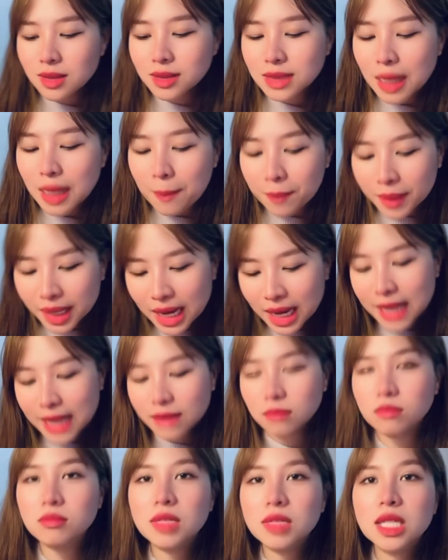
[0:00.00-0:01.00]
สำเร็จ
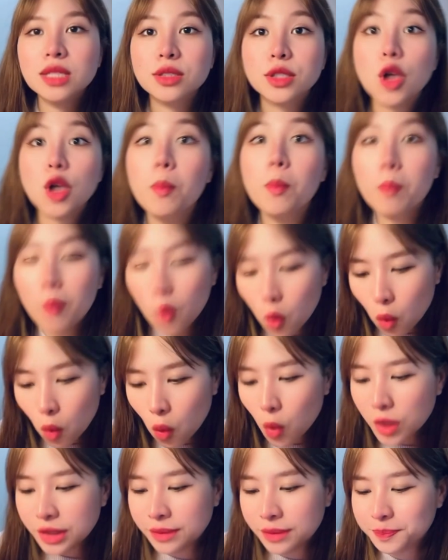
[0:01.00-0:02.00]
สมบู
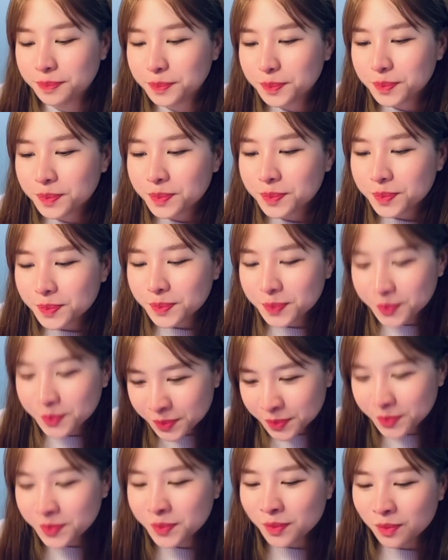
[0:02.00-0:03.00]
รณ์อื
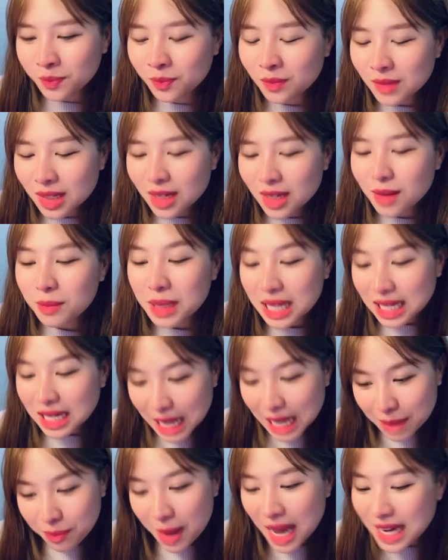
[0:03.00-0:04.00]
มพลัง
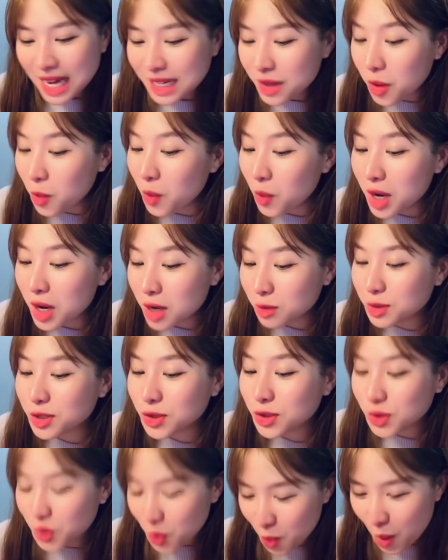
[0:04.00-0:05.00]
งานไพ่ the world
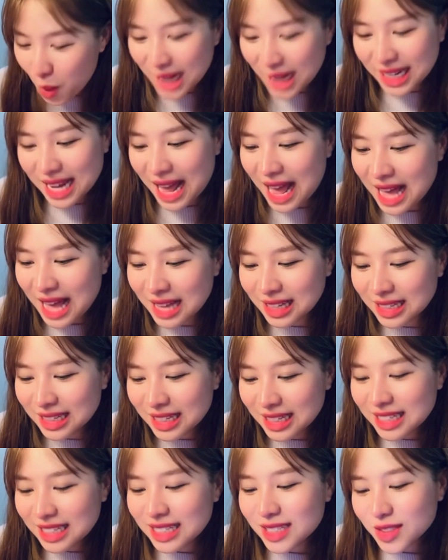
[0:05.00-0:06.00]
สวยนะ
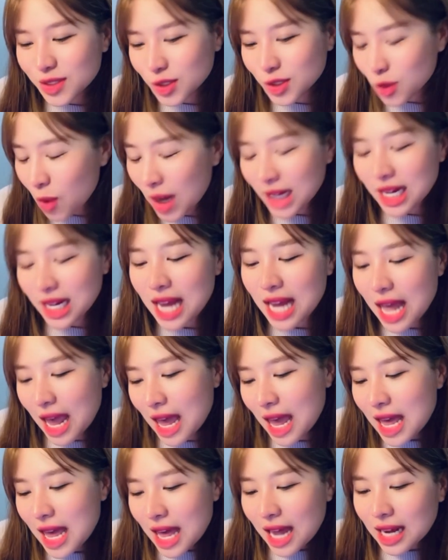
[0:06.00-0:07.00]
สวยเลยแหละ
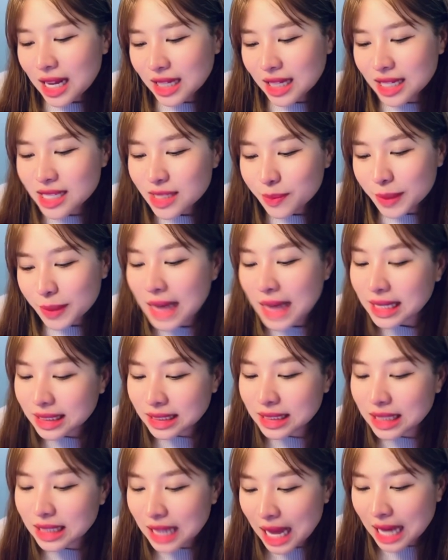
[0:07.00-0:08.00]
และที่สำคัญ
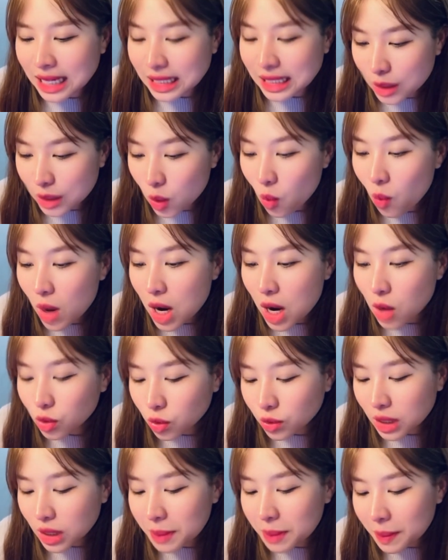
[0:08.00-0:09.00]
คืออะไร the world ต
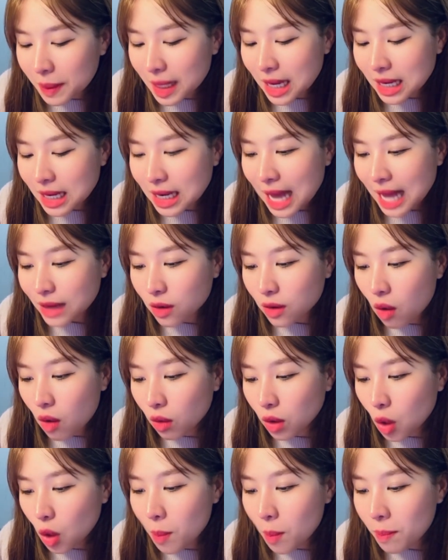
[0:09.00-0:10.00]
รงนี้เป็นพลังงานของ
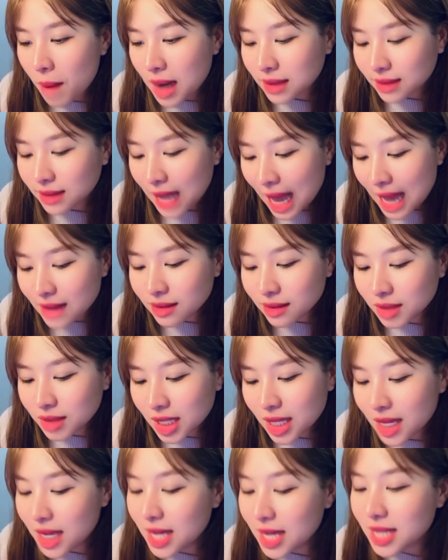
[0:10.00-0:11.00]
ลมบางท่าน
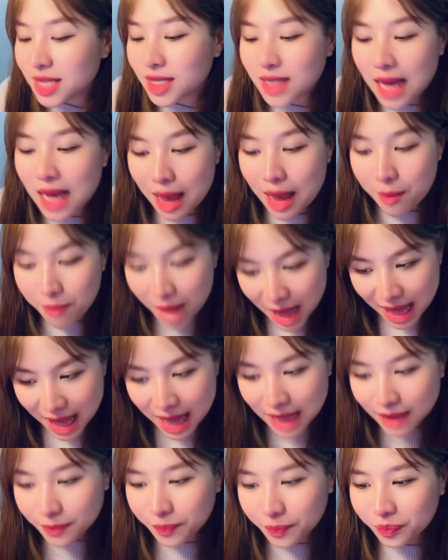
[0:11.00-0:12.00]
ที่สามารถ